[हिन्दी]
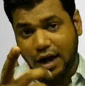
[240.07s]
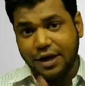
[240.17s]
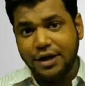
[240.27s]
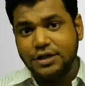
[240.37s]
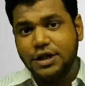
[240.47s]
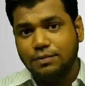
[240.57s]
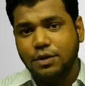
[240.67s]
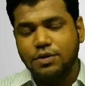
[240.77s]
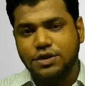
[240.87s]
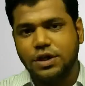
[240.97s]
uh, आखिरी डिजिट आप
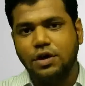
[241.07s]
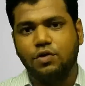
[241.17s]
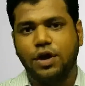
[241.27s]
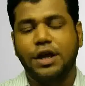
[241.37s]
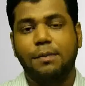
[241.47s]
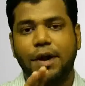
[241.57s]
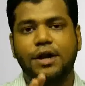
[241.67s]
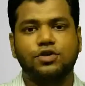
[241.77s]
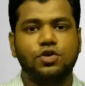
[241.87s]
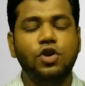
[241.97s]
जब इंसर्ट करोगे कीपैड
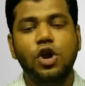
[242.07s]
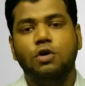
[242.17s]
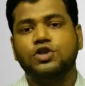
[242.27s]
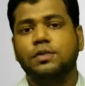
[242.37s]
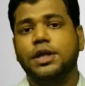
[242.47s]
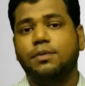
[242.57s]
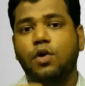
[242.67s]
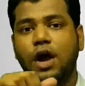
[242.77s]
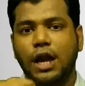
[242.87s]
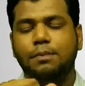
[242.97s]
के थ्रू उसके बाद आपको
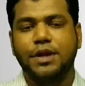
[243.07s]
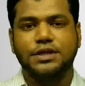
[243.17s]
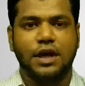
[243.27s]
हेल्प प्रेस